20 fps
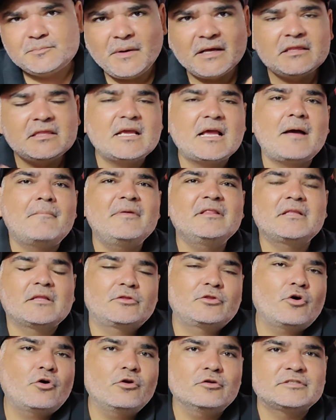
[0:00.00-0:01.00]
pues
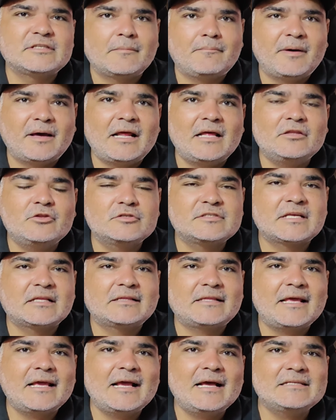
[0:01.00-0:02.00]
prácticamente todos los aparatos
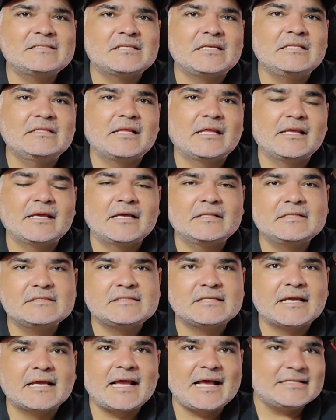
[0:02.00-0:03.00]
que tengas
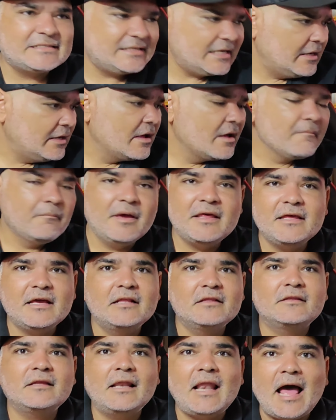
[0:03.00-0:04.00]
inteligentes en casa
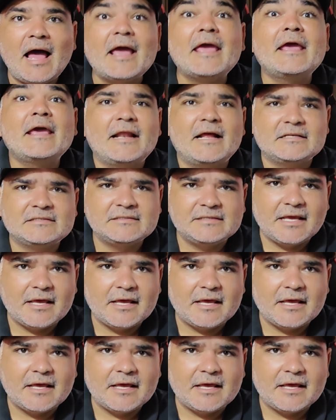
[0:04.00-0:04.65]
mediante la Era